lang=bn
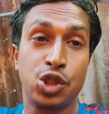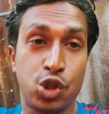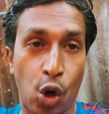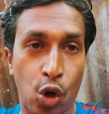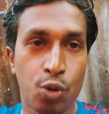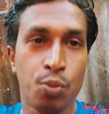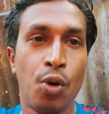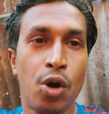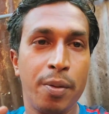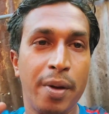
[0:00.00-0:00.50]

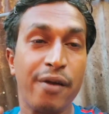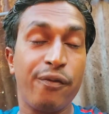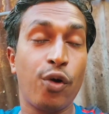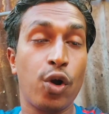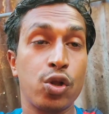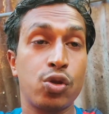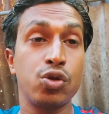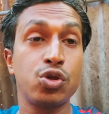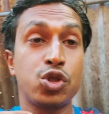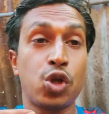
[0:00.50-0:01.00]
জন্ম এবার
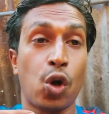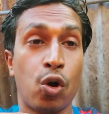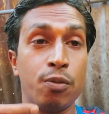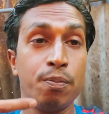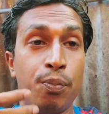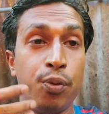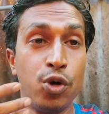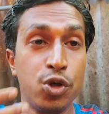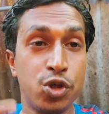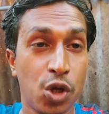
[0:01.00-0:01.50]
পরতন যখন
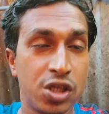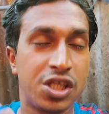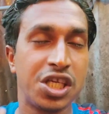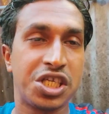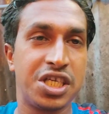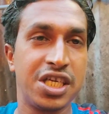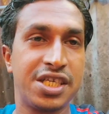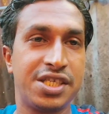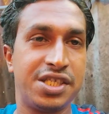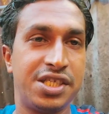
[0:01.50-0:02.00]
বুঝইতে
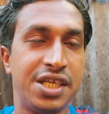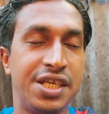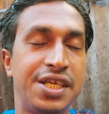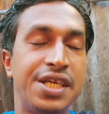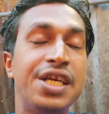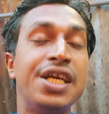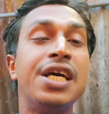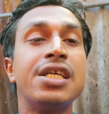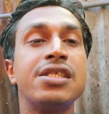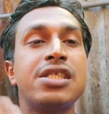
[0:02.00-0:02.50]
শিখছি
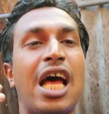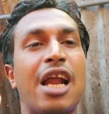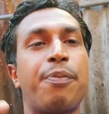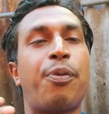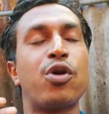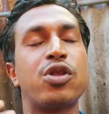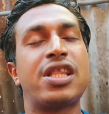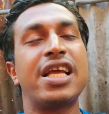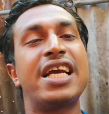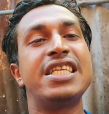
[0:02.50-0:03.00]

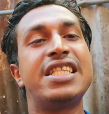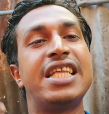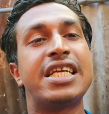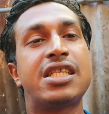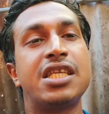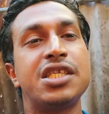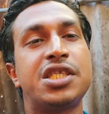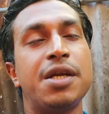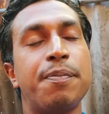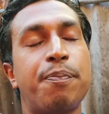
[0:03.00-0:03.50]
তারপর থেকে
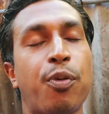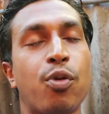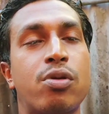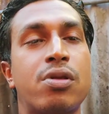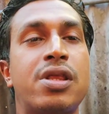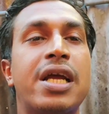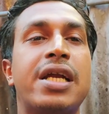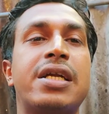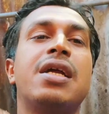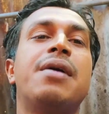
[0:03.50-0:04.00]
দেখতেছি
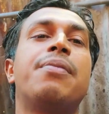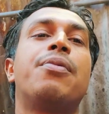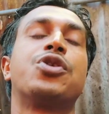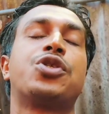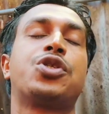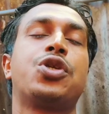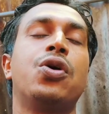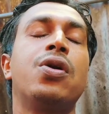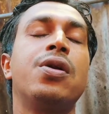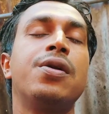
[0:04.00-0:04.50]
প্রত্যেকটা
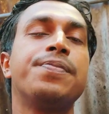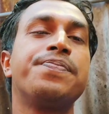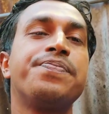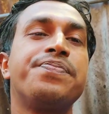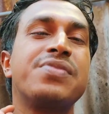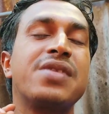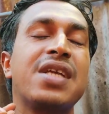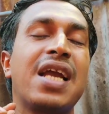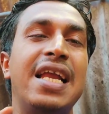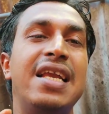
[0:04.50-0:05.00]
বছর
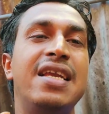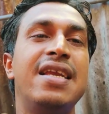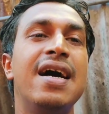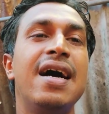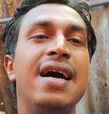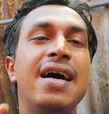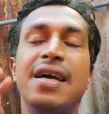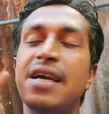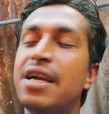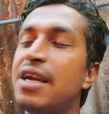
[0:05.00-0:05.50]

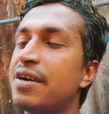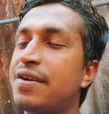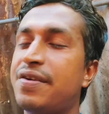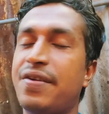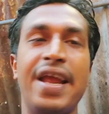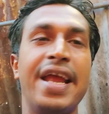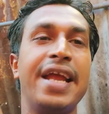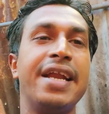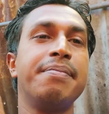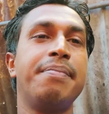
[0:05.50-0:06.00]
খাইলিয়া
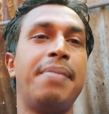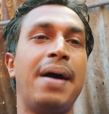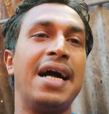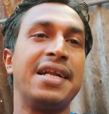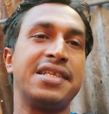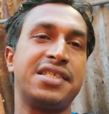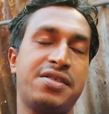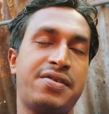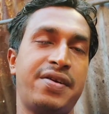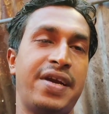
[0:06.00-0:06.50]
ট্রেন
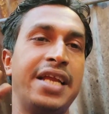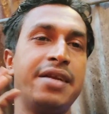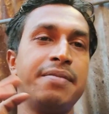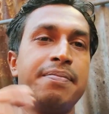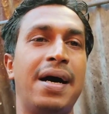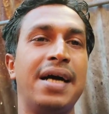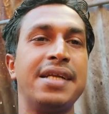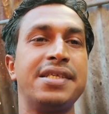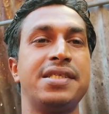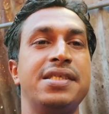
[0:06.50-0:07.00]
বাস ট্রেন
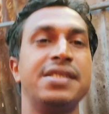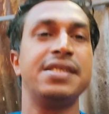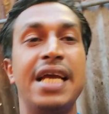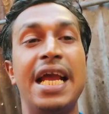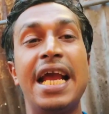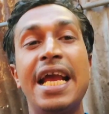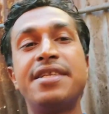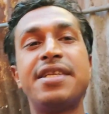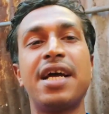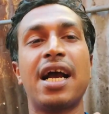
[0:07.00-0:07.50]
বাস
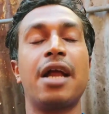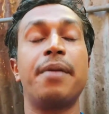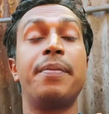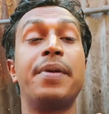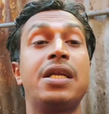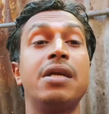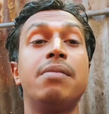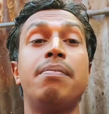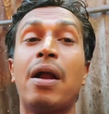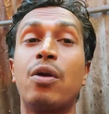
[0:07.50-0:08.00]
এই জায়গার
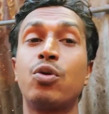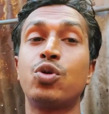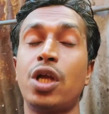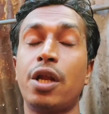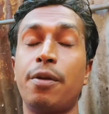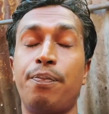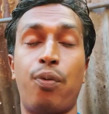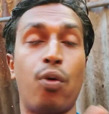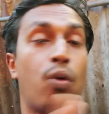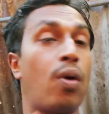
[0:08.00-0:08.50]
ভিতরে
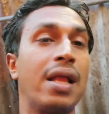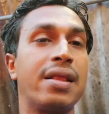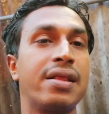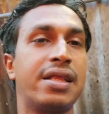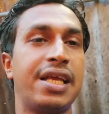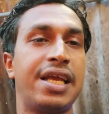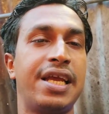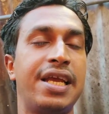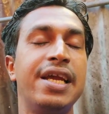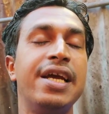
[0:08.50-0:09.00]
মানুষের
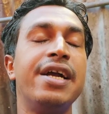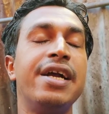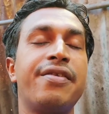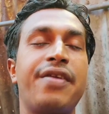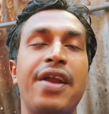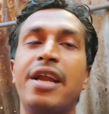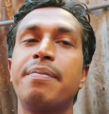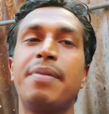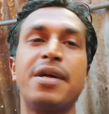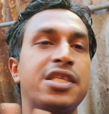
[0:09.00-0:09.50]
ভোগান্তি
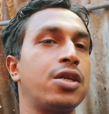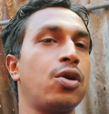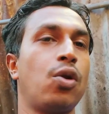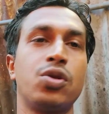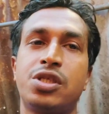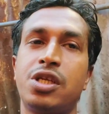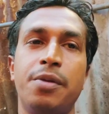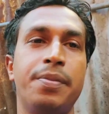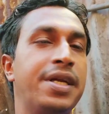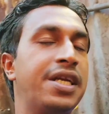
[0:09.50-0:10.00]
ট্রেন বাস
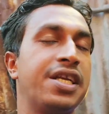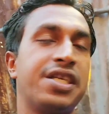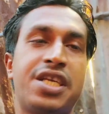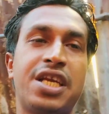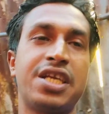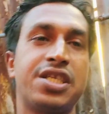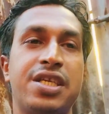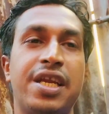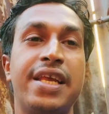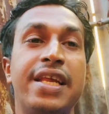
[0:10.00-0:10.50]
লঞ্চের ভিতরে
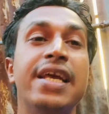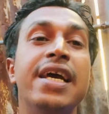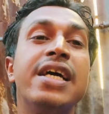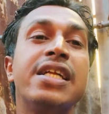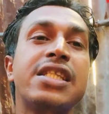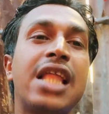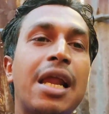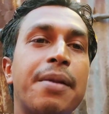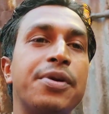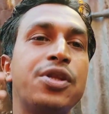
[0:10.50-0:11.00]
শেষ নাই
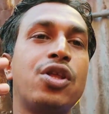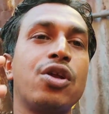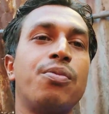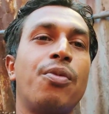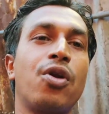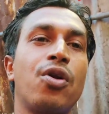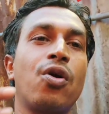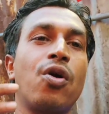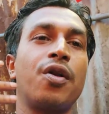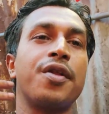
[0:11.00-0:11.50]
তার ভিতর
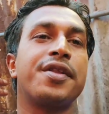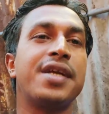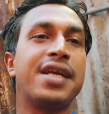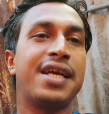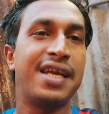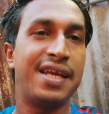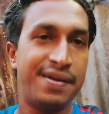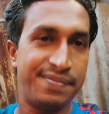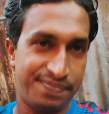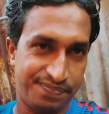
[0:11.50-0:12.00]
মনে করো যে
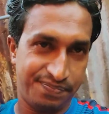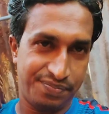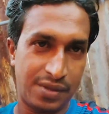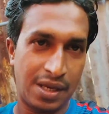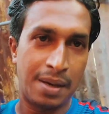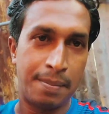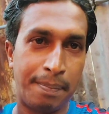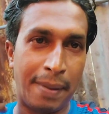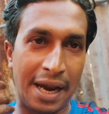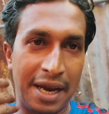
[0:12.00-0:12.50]
কি
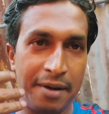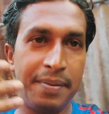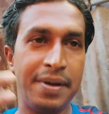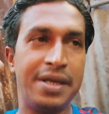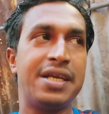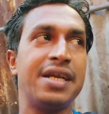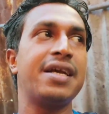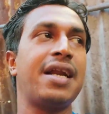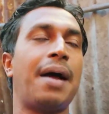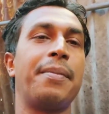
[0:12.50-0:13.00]
বাড়ির
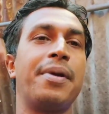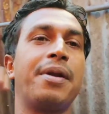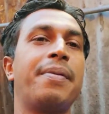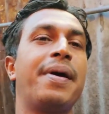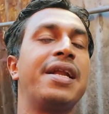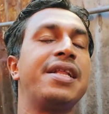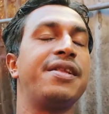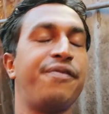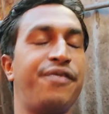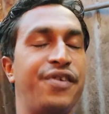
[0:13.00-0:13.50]
ভিতরে গ্রামের
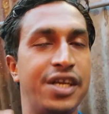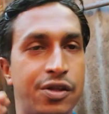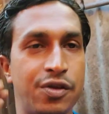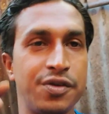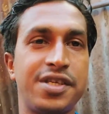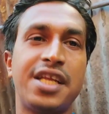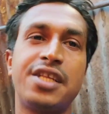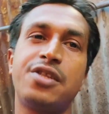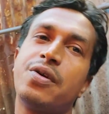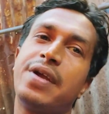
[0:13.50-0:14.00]
বাড়িতে
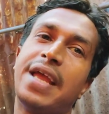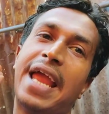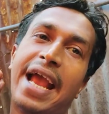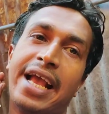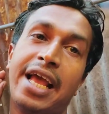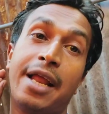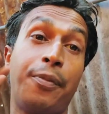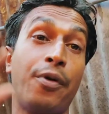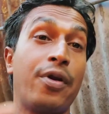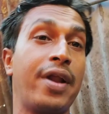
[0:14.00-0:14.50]
ফিরতেও যাইতো কি
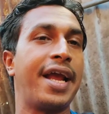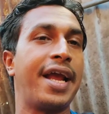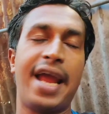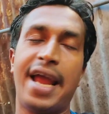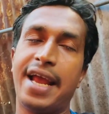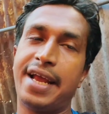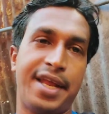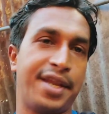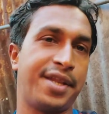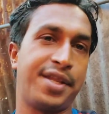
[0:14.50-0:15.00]
একের এক
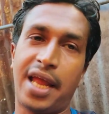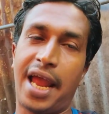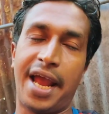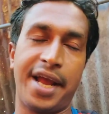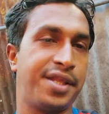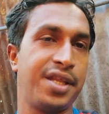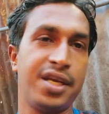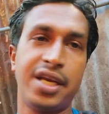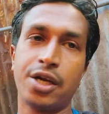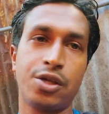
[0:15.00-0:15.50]

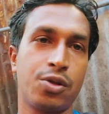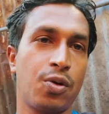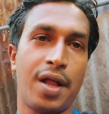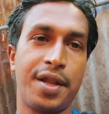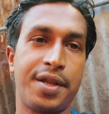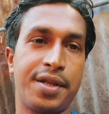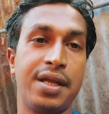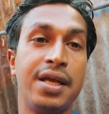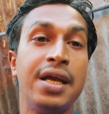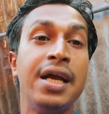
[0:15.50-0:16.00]
অ্যাক্সিডেন্টও
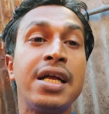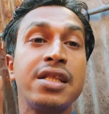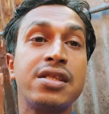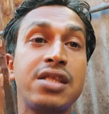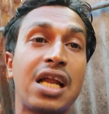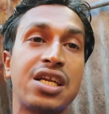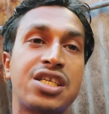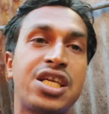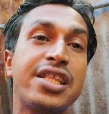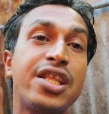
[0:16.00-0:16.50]
আছে
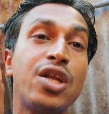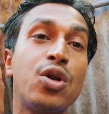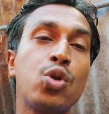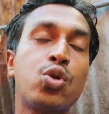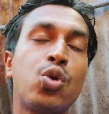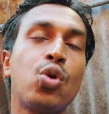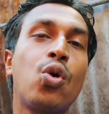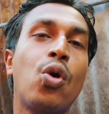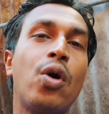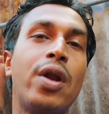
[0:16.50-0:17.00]
তার সাথে
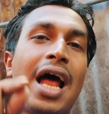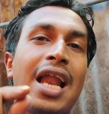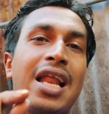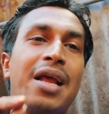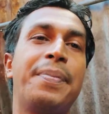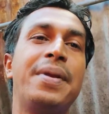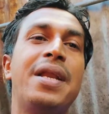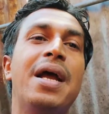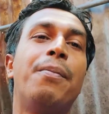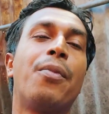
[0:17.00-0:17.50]
নতুন করে
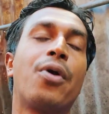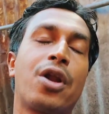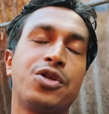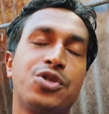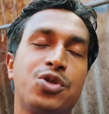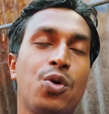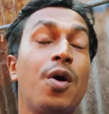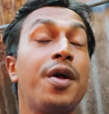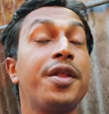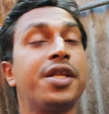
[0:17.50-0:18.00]
আরেক বিড়ম্বনা
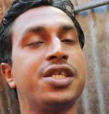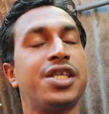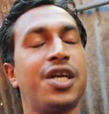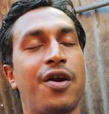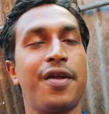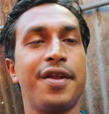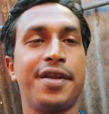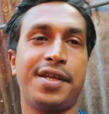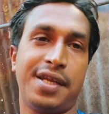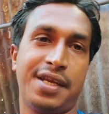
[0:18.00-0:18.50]
যোগ হয়েছে
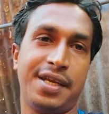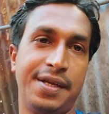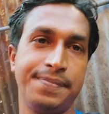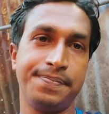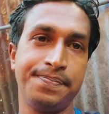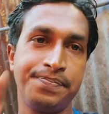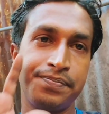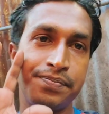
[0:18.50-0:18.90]
সেটা হয়েছে কি